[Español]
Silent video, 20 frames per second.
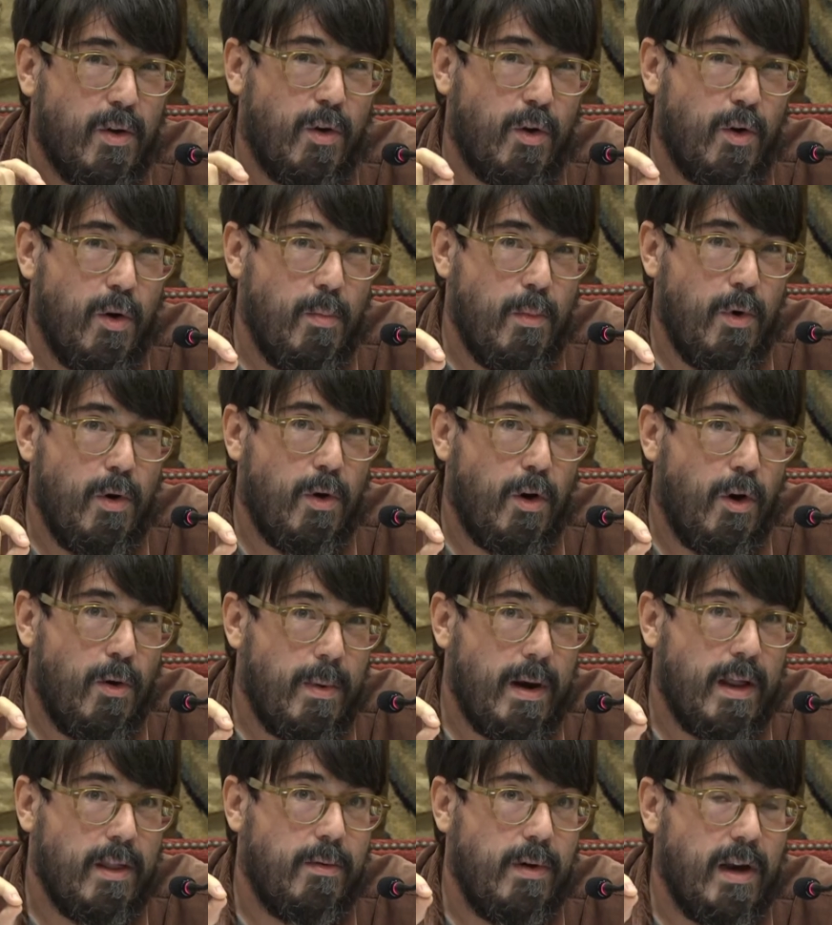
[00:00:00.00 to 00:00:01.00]
como
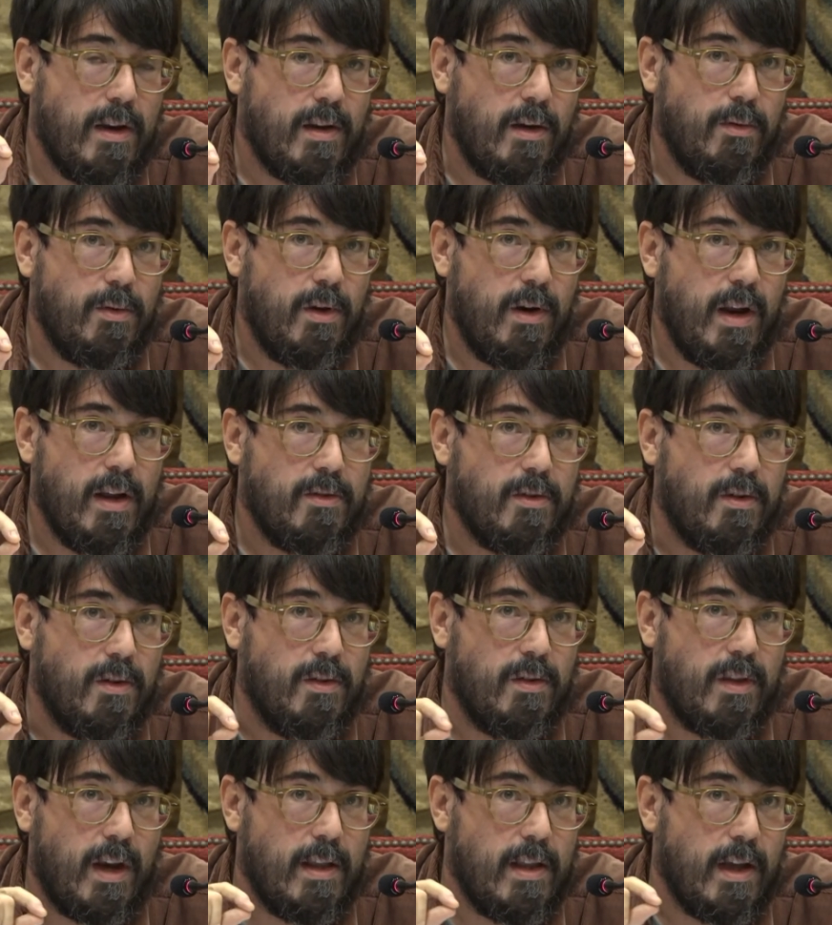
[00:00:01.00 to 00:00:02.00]
obra de unas autoras
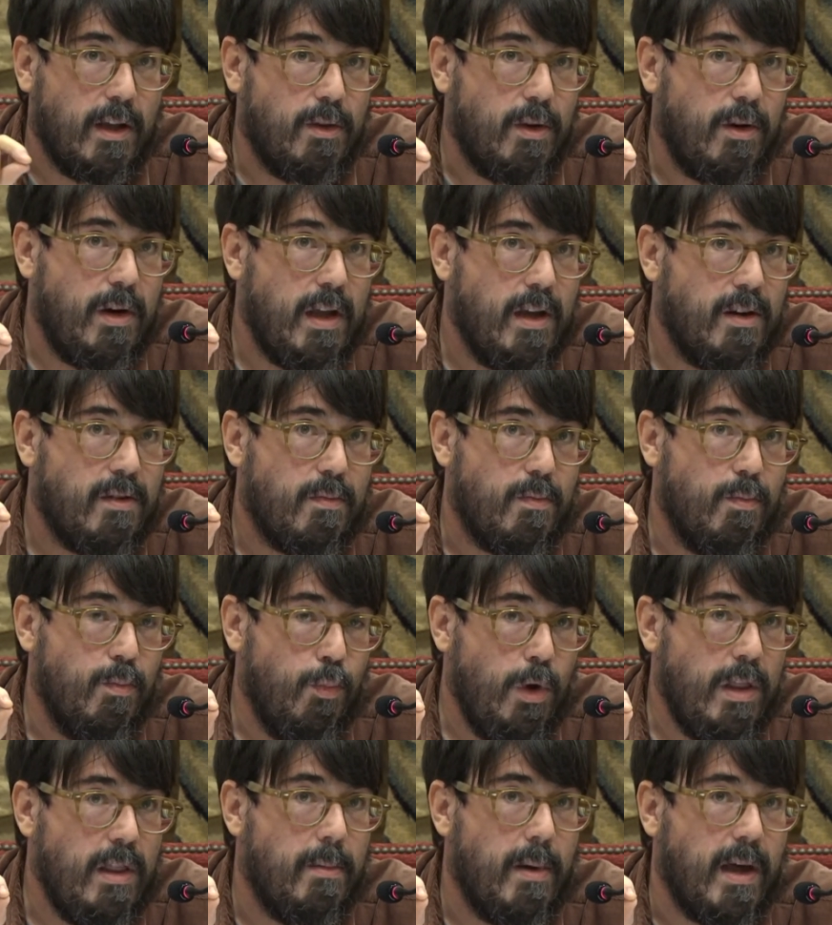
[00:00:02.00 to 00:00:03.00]
con trayectorias
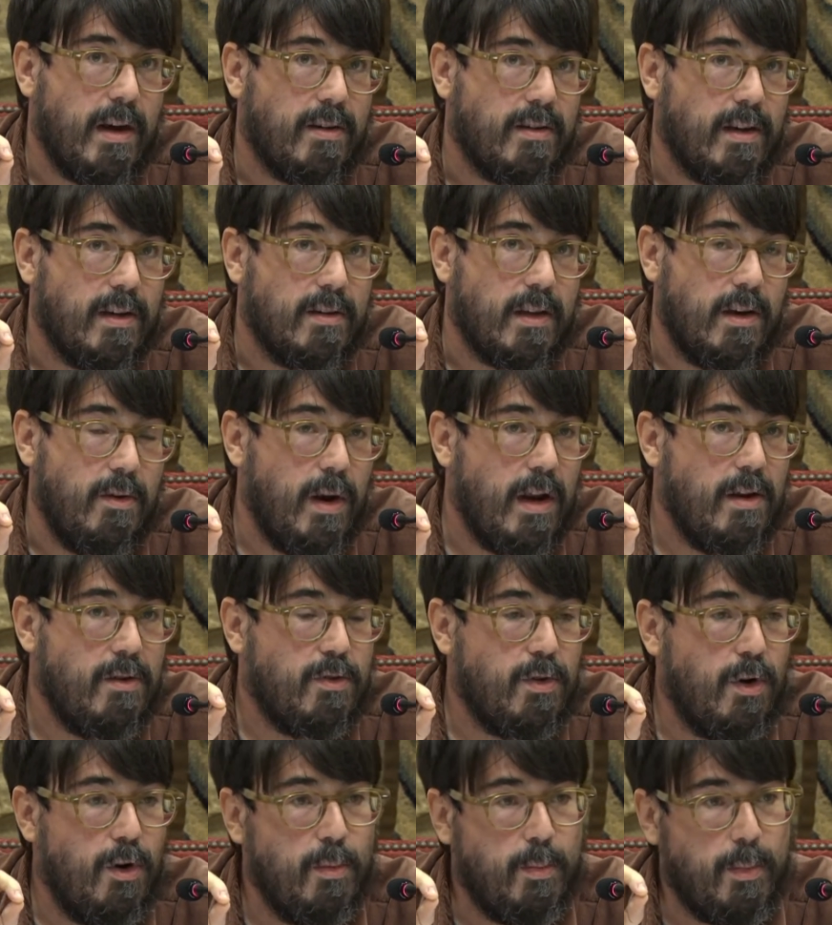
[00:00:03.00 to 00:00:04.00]
muy diversas, que no eran
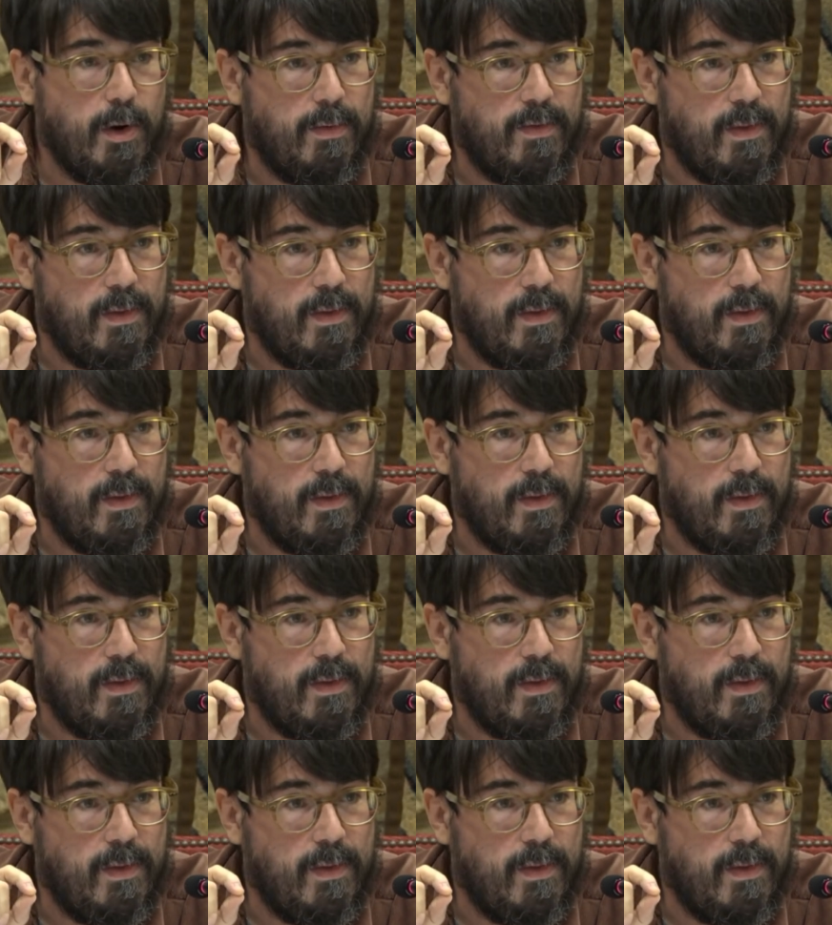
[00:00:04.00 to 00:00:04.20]
solo